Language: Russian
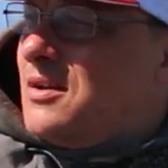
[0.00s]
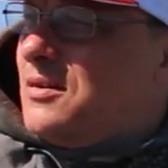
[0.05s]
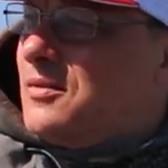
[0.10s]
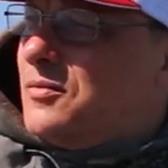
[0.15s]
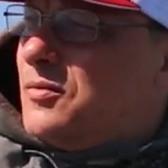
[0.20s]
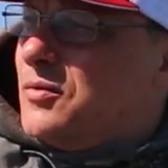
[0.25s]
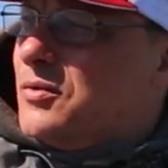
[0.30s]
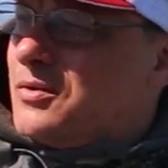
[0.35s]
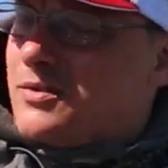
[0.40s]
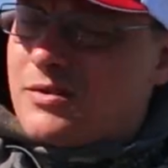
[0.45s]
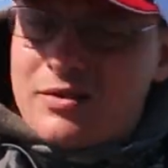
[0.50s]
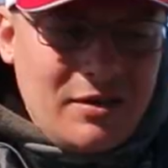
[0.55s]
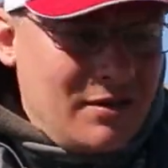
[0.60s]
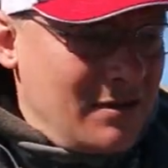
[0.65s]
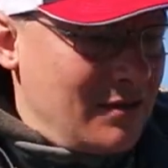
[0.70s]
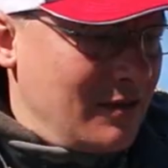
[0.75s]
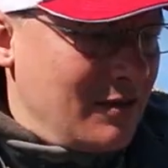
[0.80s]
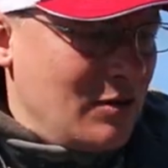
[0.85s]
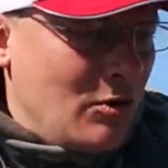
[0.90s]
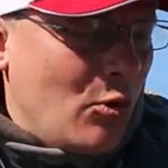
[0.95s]
Вот.
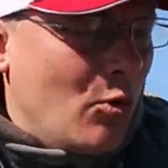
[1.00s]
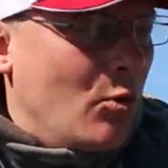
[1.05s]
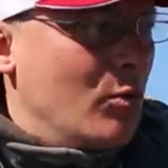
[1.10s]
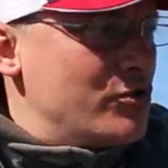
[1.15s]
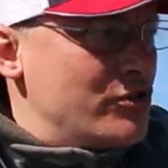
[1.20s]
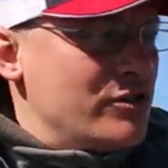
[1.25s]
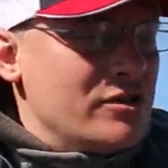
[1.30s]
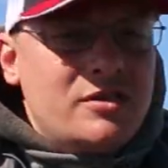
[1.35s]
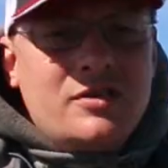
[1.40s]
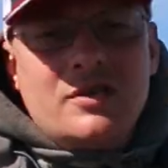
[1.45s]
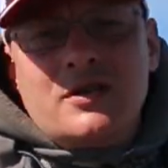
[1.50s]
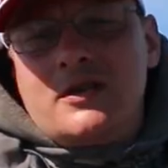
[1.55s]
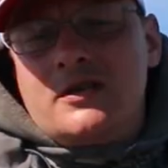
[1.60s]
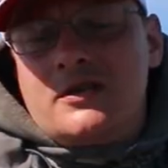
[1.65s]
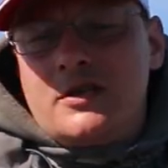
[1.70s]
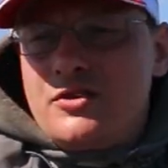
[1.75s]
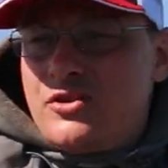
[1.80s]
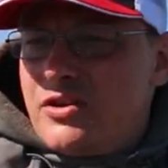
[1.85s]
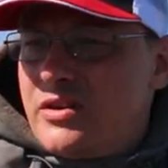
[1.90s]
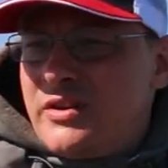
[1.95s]
Очень сильное
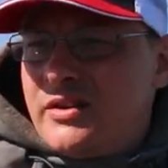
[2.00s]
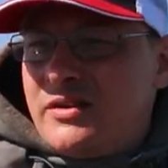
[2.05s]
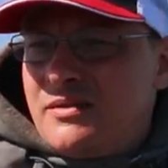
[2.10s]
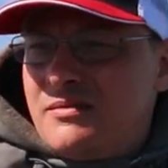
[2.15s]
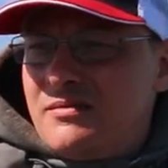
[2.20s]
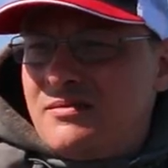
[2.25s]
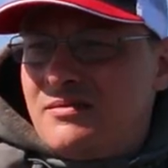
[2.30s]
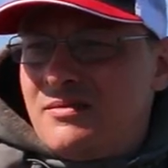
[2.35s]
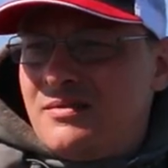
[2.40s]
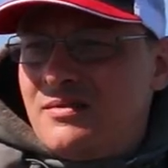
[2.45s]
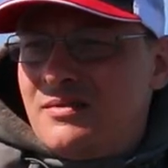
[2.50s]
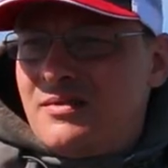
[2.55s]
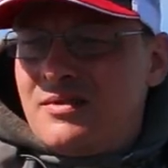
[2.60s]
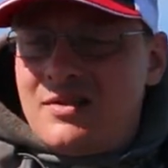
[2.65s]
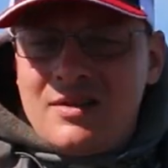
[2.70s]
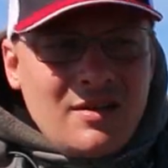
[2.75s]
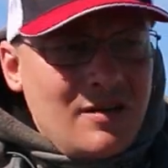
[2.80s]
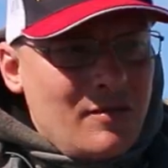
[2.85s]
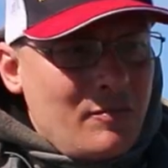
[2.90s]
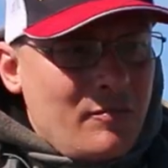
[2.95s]
течение,
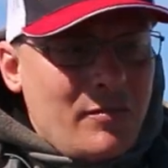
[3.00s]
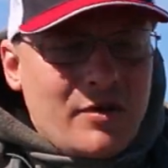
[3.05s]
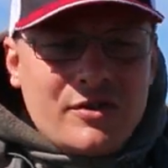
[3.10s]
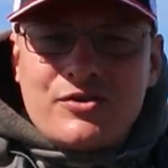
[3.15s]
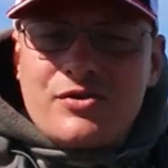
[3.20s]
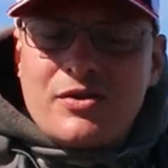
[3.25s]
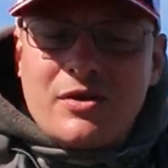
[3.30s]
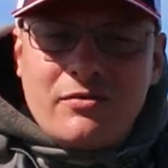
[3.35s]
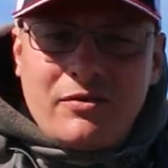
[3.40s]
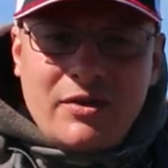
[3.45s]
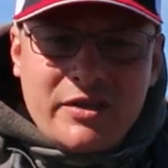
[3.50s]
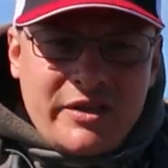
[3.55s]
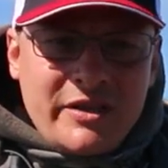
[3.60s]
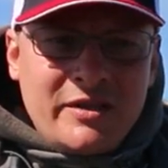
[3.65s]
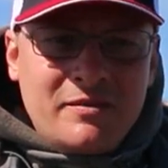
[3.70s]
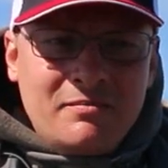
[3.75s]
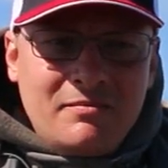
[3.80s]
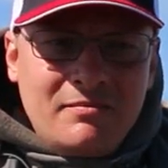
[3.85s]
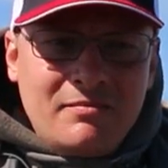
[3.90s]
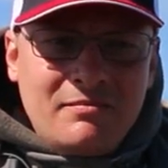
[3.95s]
большая
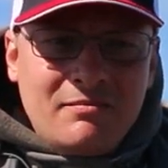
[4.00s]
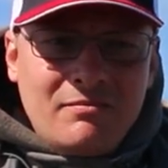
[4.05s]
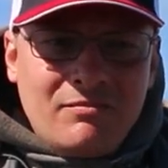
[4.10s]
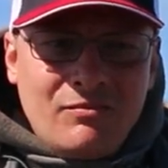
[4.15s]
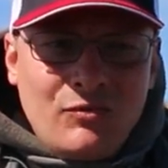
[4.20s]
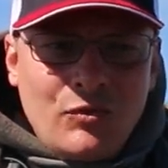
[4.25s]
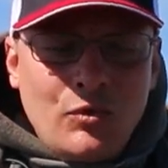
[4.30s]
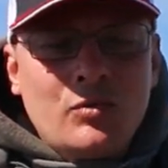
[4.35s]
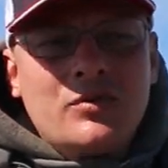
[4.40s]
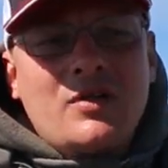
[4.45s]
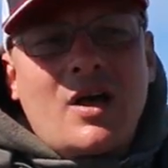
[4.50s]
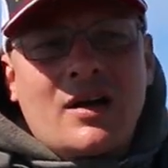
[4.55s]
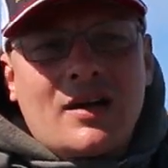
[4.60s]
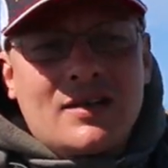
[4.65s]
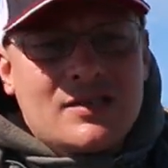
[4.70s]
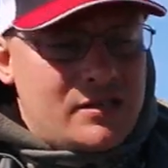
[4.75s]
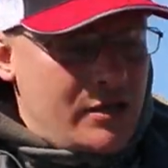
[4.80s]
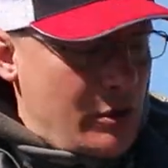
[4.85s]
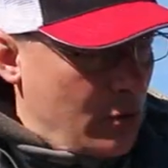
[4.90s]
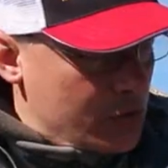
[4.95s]
вода, ну, вот как
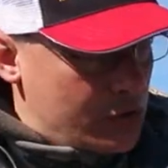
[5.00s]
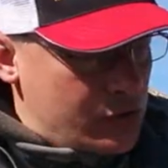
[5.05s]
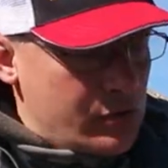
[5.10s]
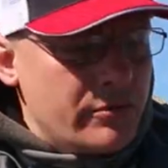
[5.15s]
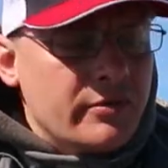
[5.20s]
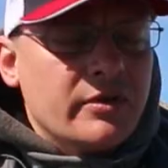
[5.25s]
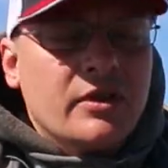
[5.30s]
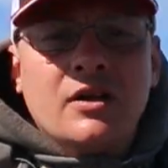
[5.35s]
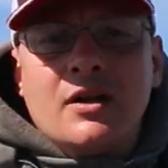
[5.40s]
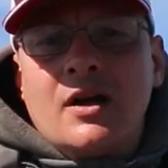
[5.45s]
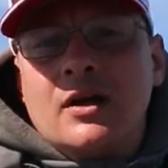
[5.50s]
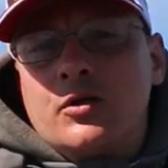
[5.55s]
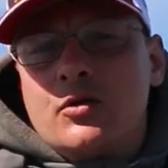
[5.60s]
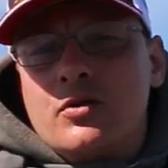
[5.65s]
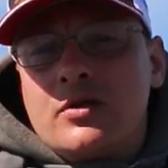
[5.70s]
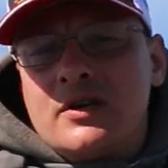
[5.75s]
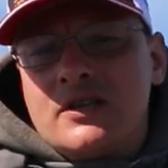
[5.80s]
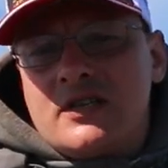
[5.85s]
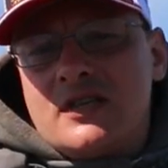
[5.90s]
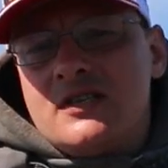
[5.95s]
раз те условия, для
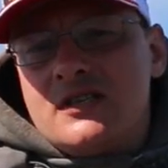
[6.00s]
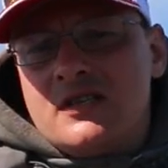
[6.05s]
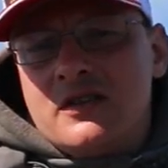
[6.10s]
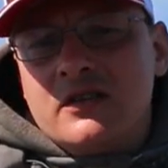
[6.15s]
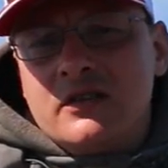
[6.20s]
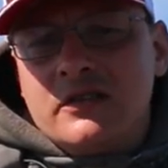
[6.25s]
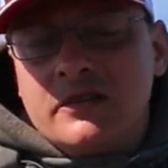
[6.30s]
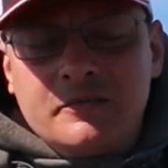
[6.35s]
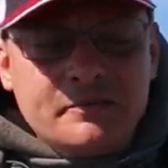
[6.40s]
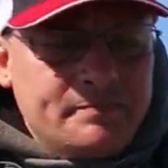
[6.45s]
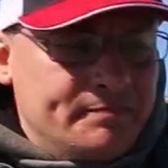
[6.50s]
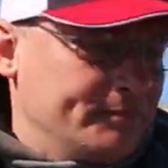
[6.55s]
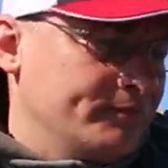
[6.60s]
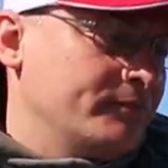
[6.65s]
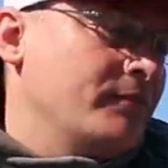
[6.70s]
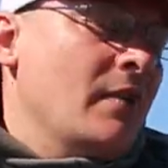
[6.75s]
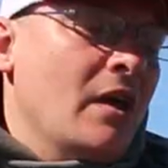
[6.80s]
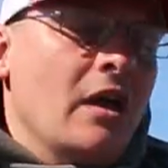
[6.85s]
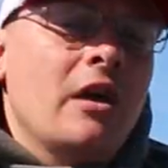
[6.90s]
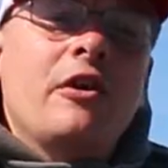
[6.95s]
которых это и сделано.
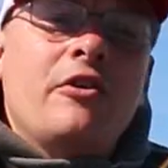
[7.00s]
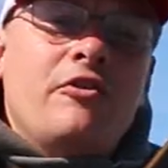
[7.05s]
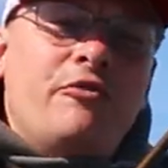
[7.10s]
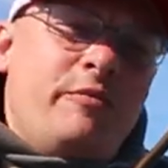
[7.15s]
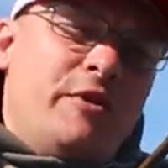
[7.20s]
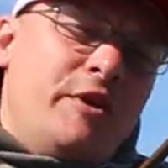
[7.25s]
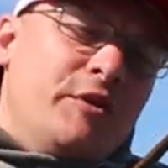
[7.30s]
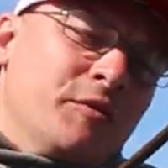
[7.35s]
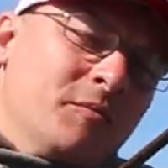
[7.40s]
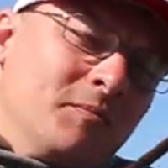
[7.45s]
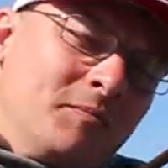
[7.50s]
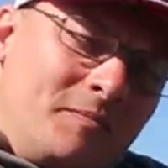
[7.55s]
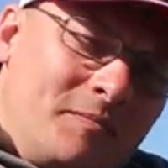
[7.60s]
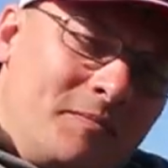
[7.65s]
Вперед!